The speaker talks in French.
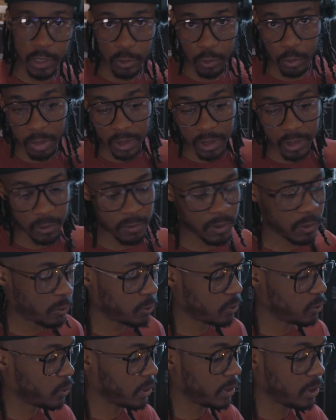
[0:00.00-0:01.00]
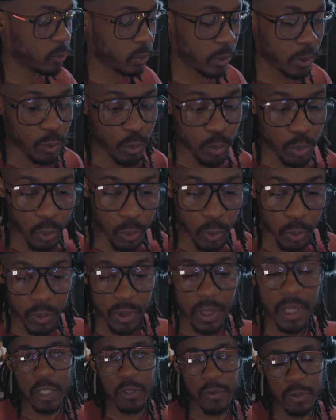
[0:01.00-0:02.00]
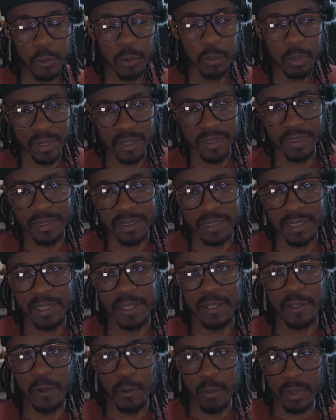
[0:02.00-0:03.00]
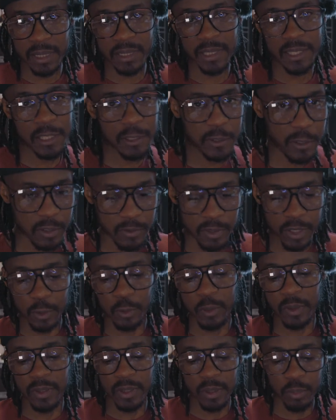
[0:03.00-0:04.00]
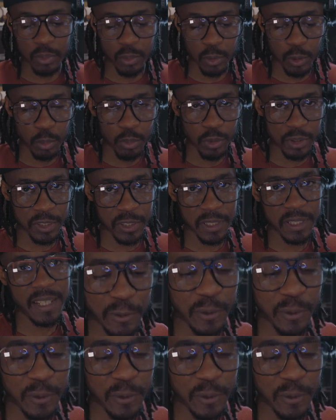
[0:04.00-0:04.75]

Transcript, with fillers: J'arrête de parler, on va continuer à nettoyer le bureau et je vais te présenter le matériel que je vais utiliser pour le projet